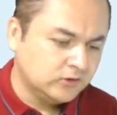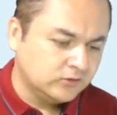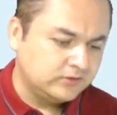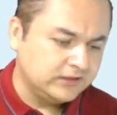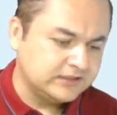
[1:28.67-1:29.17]

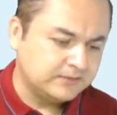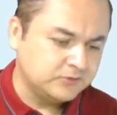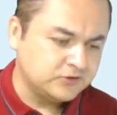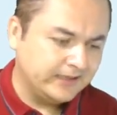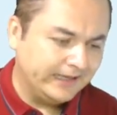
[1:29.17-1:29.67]

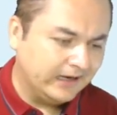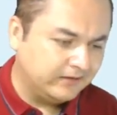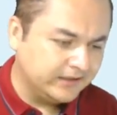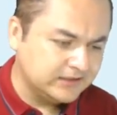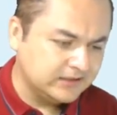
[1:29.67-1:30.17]
Utilizamos
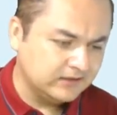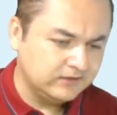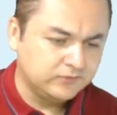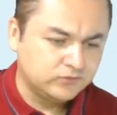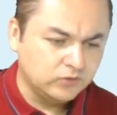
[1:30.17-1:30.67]
errant, el
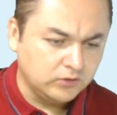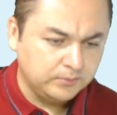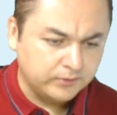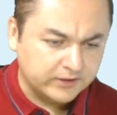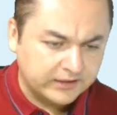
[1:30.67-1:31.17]
futuro,
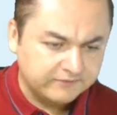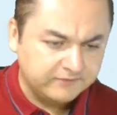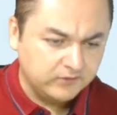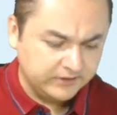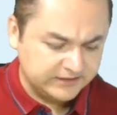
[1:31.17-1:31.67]
porque
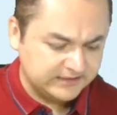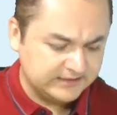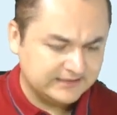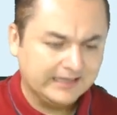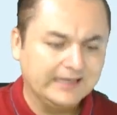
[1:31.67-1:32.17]
flores
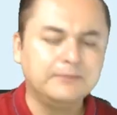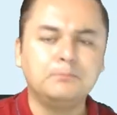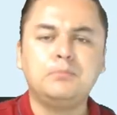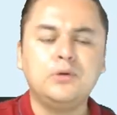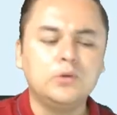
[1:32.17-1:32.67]
está
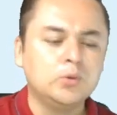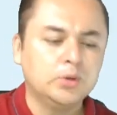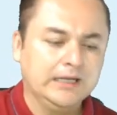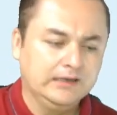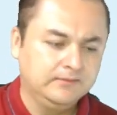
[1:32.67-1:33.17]
en
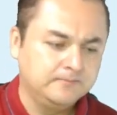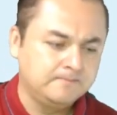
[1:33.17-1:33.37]
plural.